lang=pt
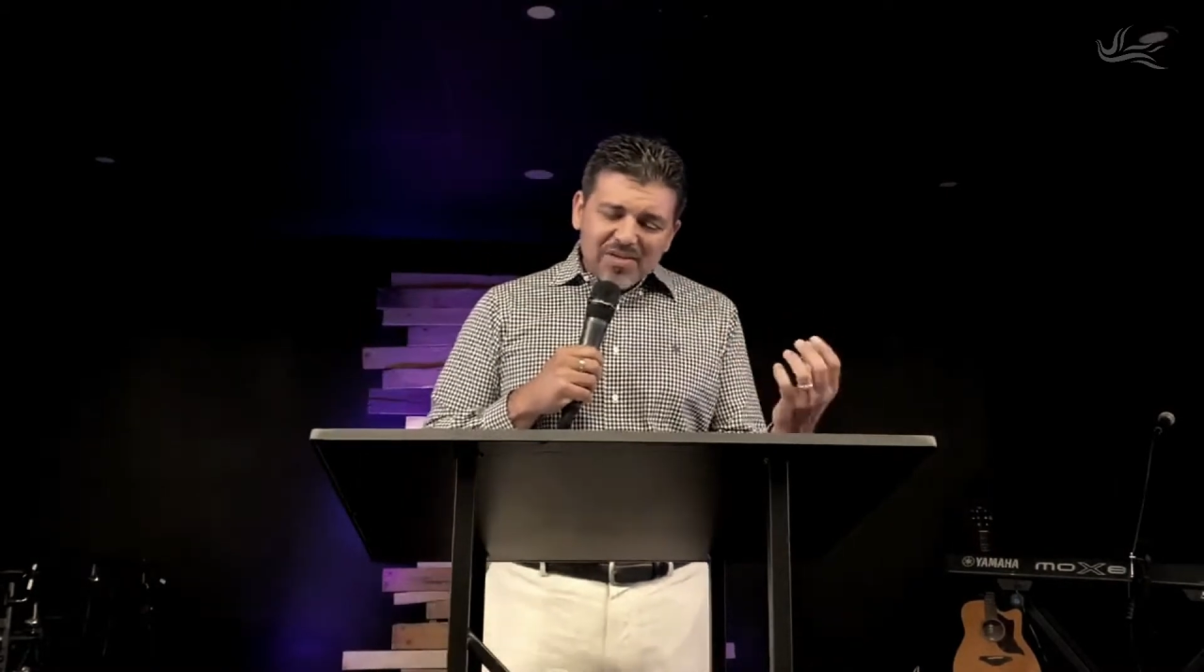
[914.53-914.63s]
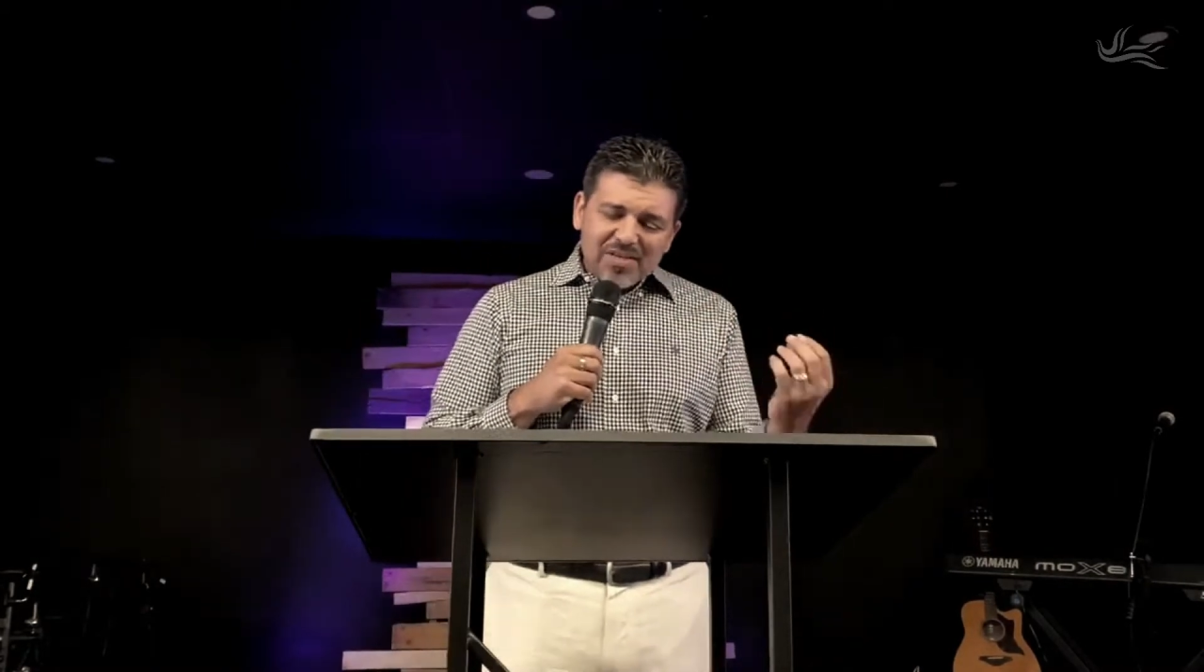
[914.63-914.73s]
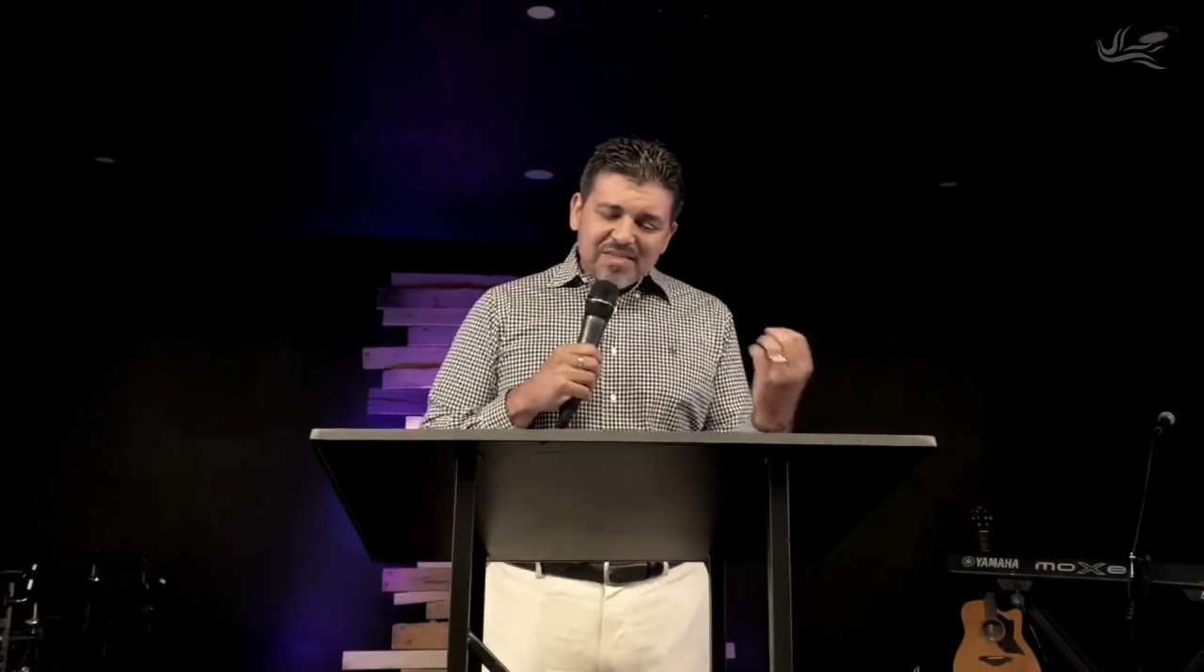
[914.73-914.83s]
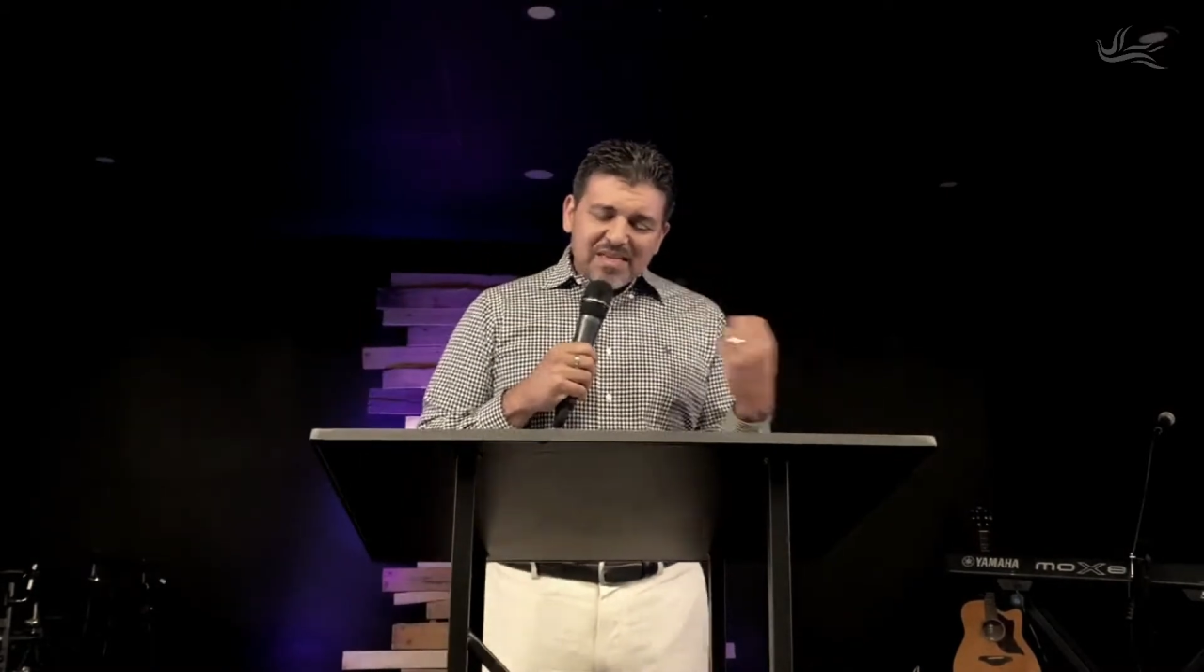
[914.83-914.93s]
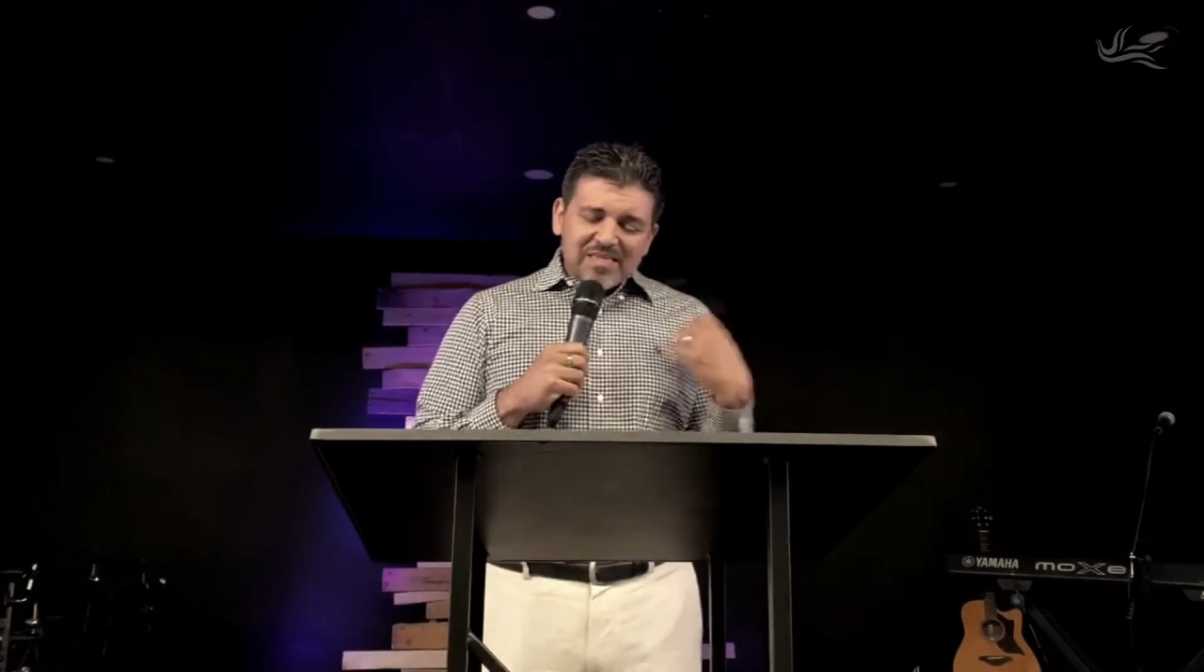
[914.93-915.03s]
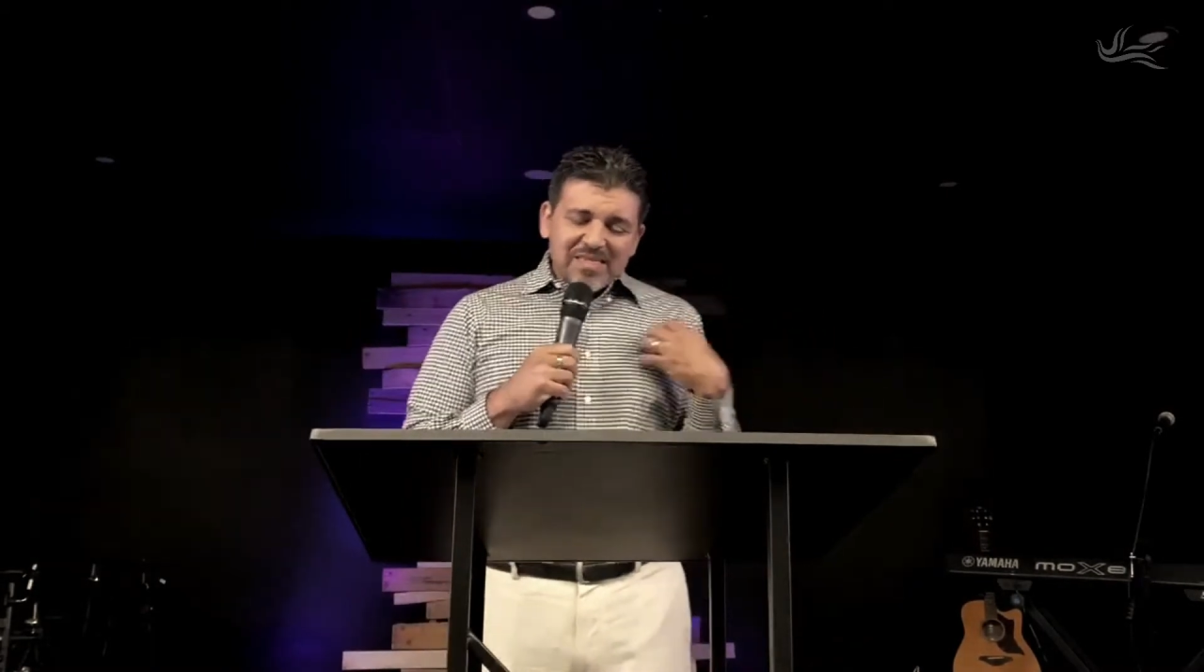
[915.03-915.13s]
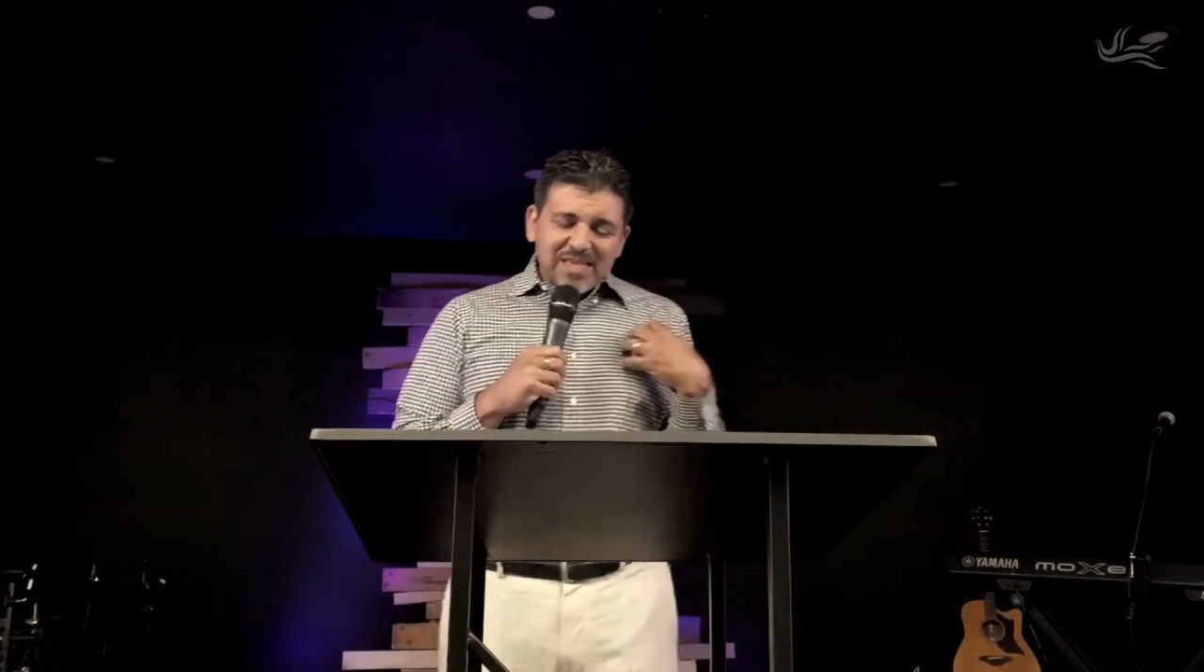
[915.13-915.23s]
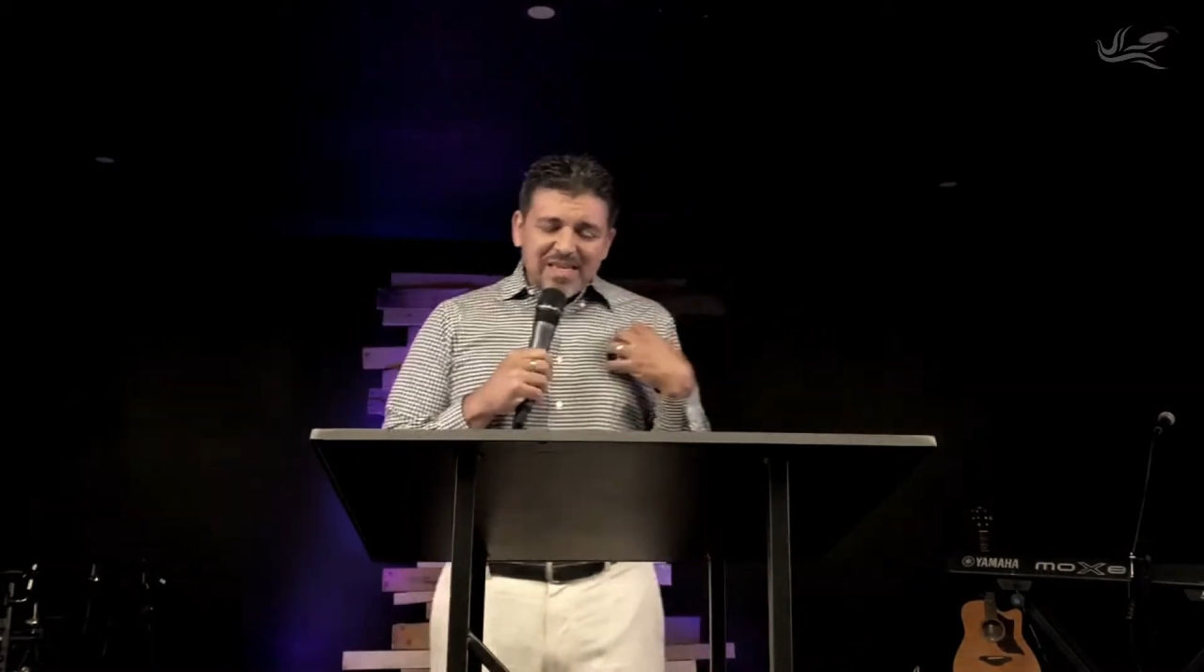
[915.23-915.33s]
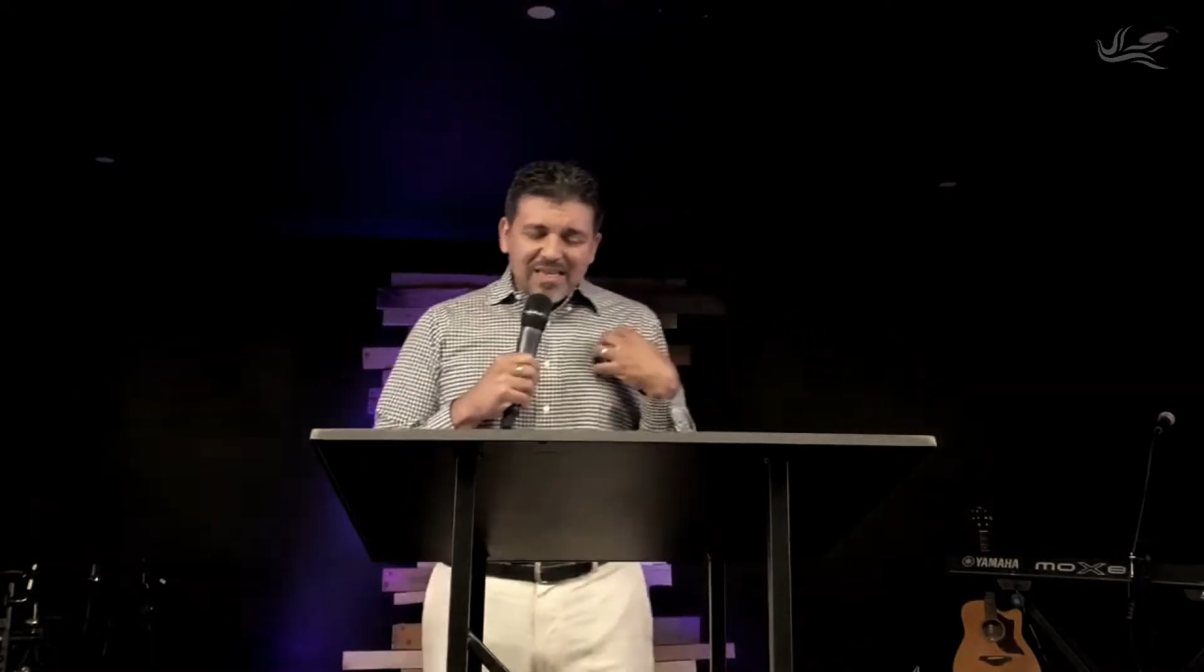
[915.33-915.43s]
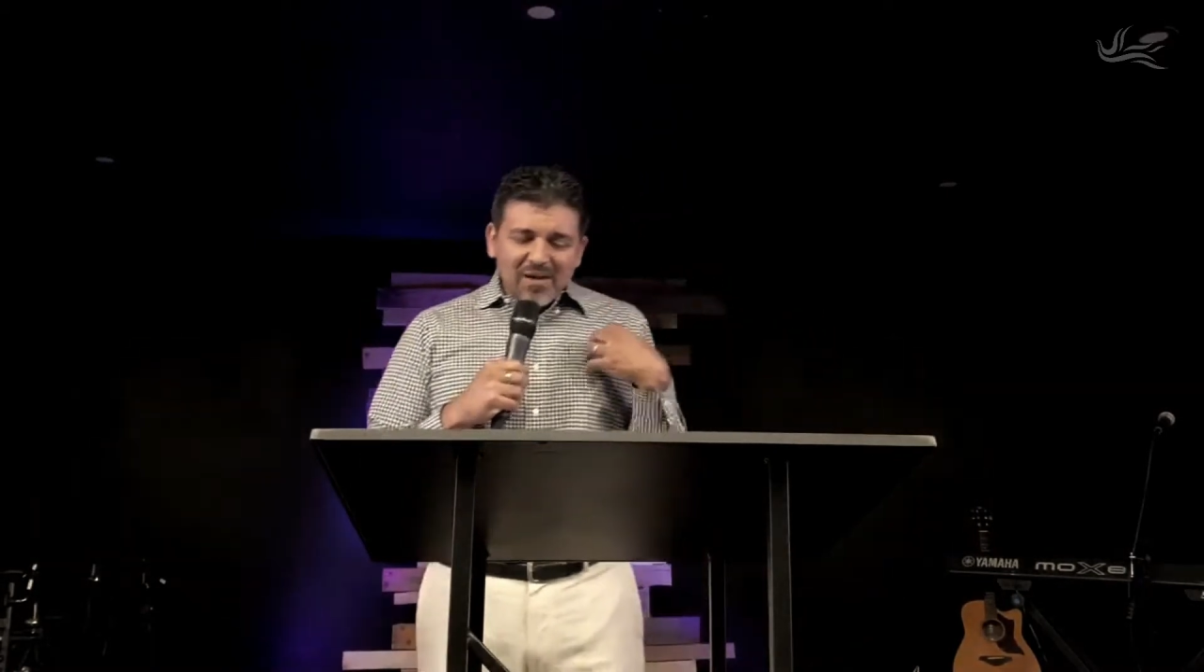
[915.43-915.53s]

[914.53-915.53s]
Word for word: muitas vezes e,